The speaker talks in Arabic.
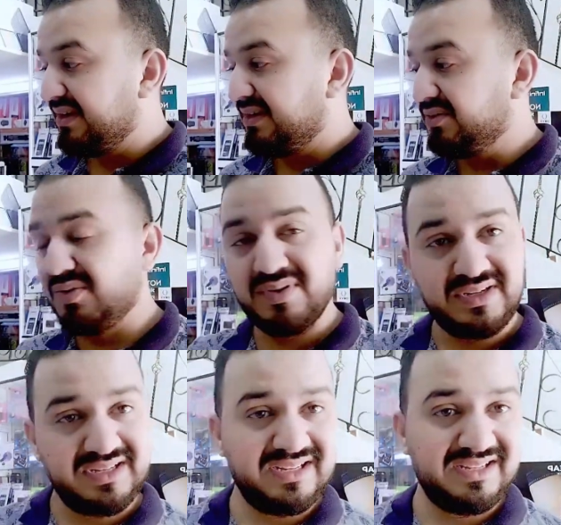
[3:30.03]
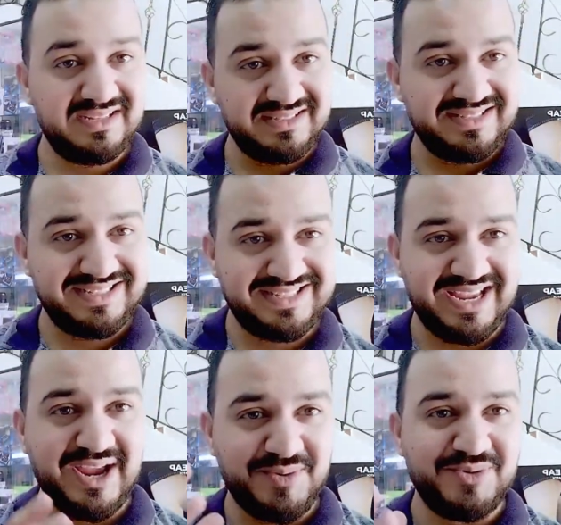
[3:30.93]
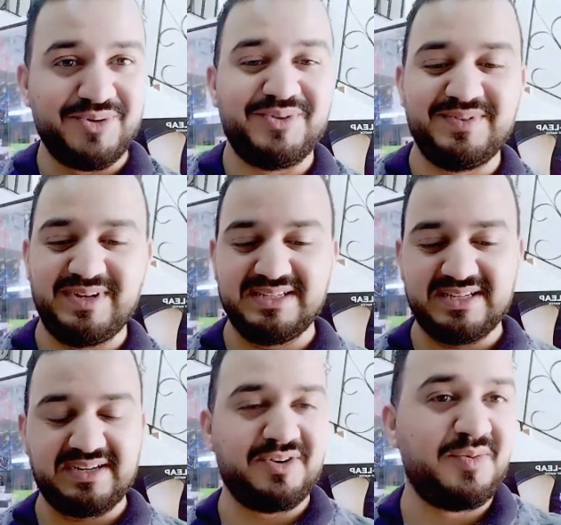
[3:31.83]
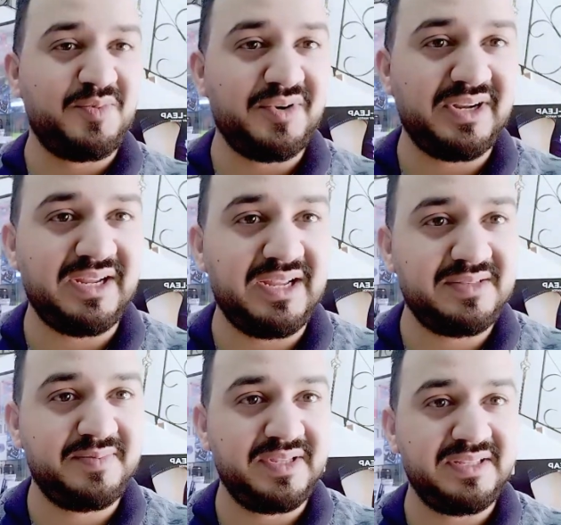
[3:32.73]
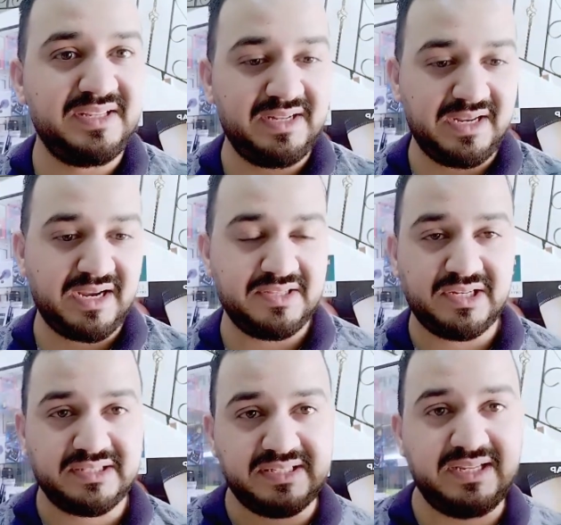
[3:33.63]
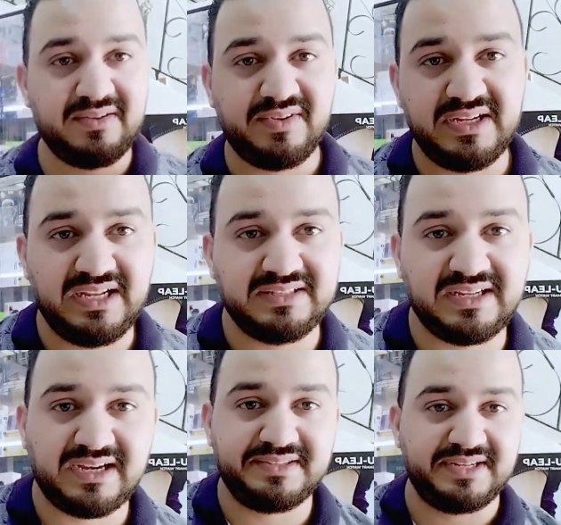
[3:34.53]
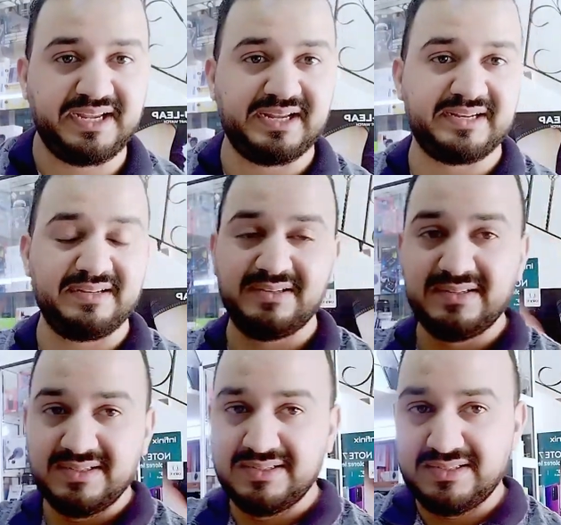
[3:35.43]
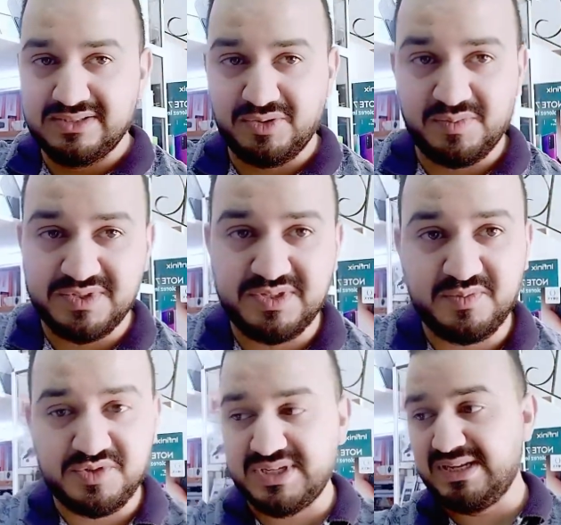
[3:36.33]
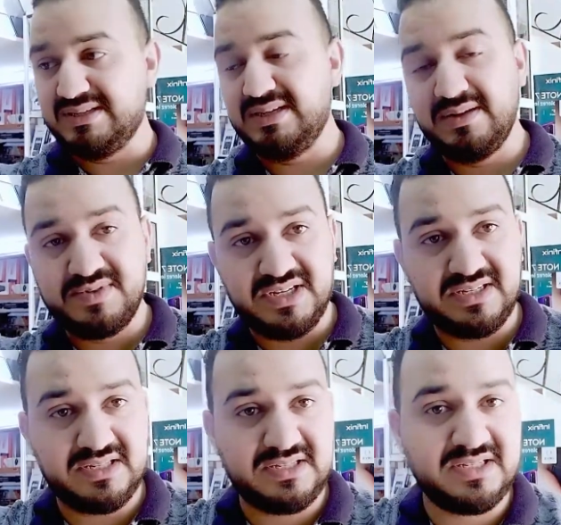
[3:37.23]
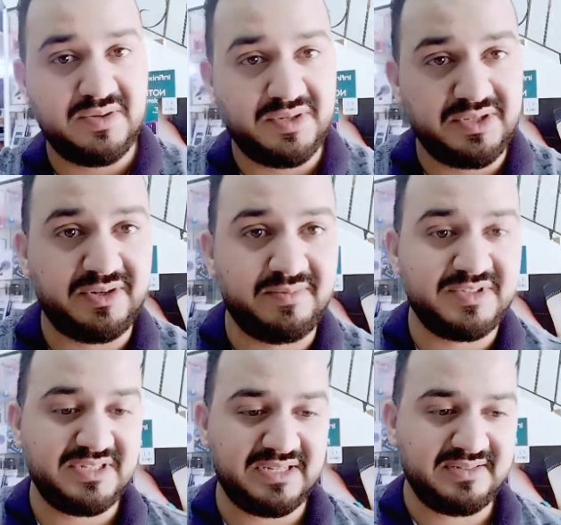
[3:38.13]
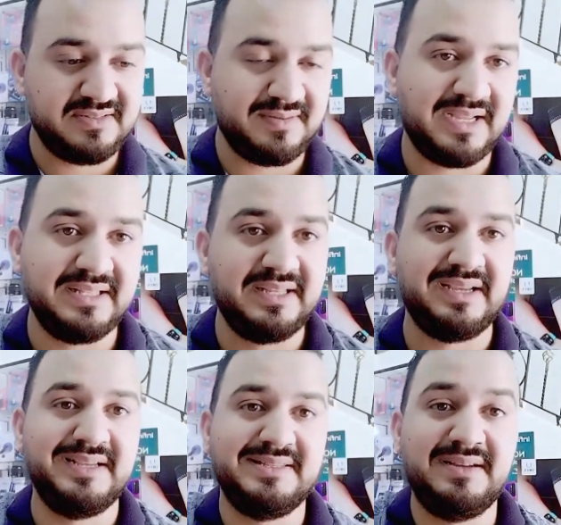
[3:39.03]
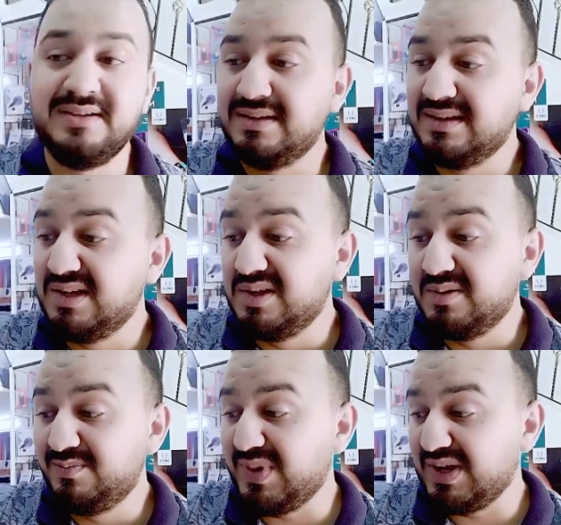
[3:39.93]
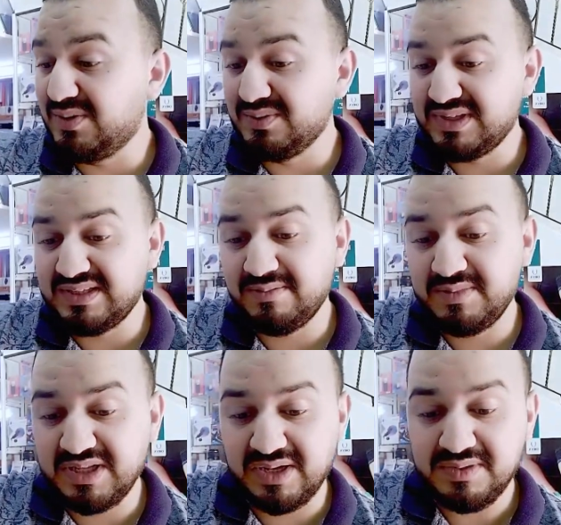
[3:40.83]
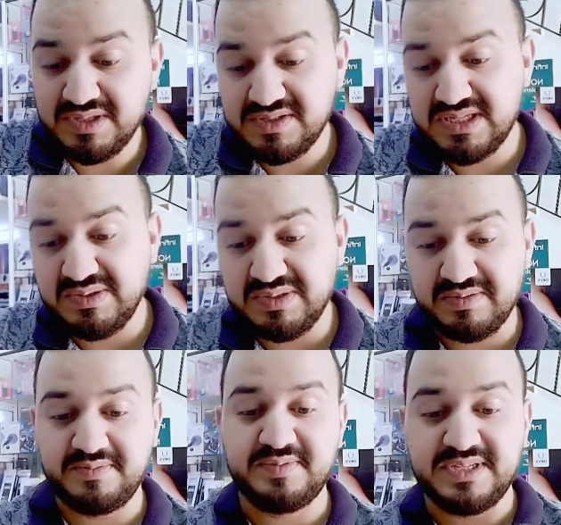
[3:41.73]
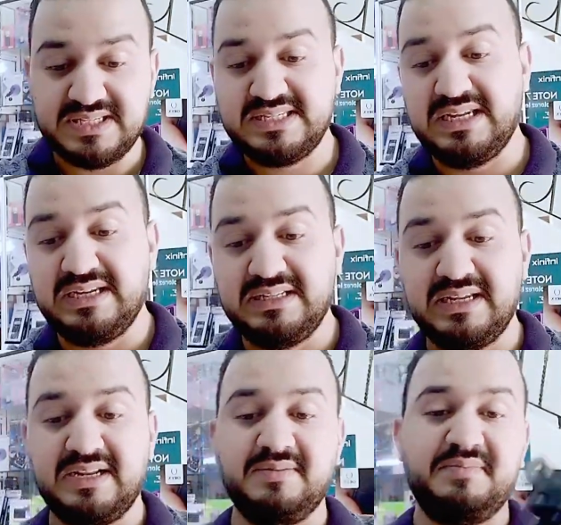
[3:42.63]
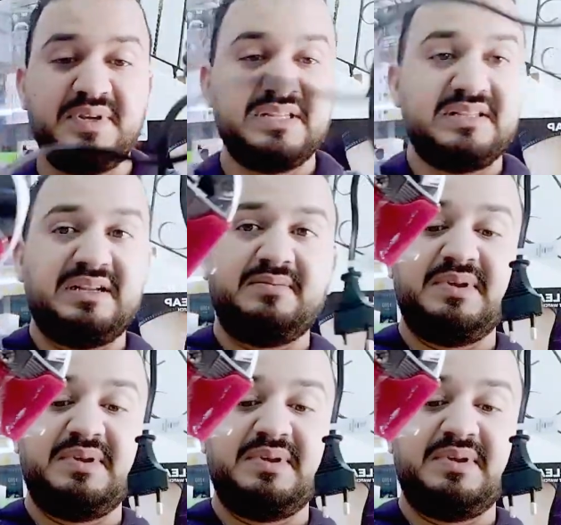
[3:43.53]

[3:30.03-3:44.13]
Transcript: دونك تيتعاونو حيت راه كومكو راه عاد بادين يعني يقدر يطيحها في اي لحظه يقدر يحرقها دونك ماشي مشكل حتى مشات تشري واحده اخرى ما تحس بالقضيه قاصحه باغ كونطخ دابا غير غيولي يشري ب 90 درهم 100 درهم